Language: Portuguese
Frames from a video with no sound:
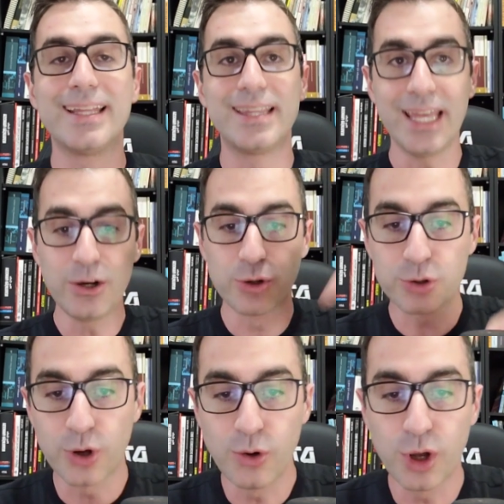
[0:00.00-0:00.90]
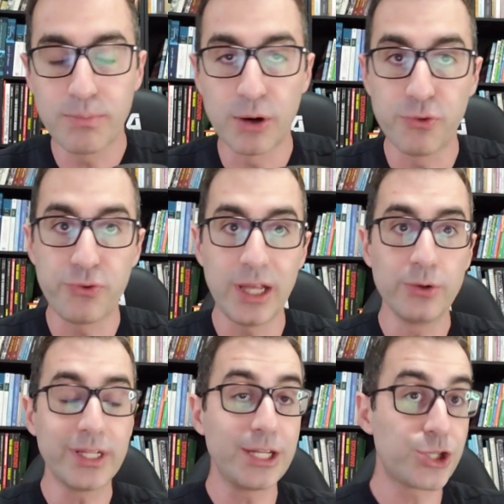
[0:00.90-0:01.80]
derrotou o Lobão
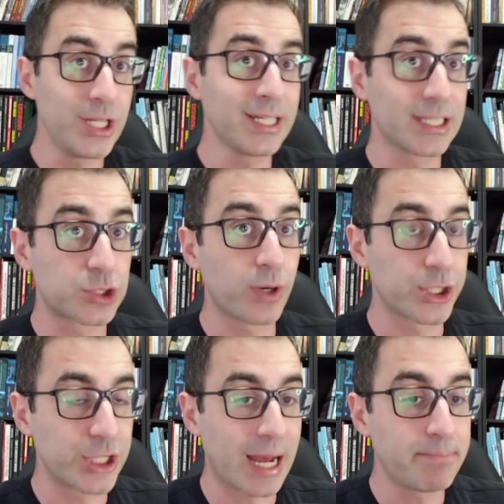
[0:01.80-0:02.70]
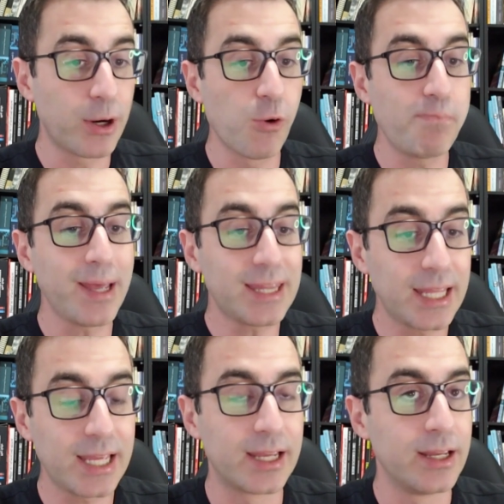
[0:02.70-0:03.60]
Filho, que tinha na sua chapa o
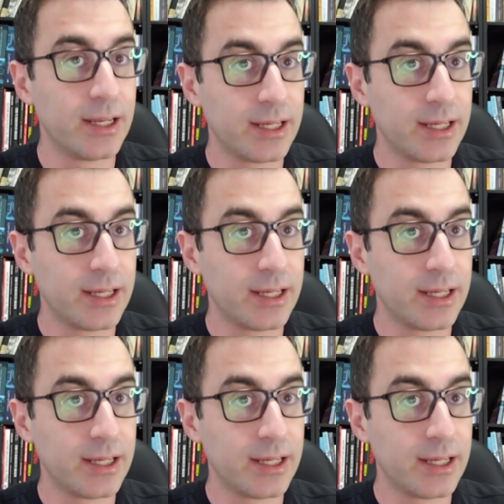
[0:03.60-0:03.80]
PT.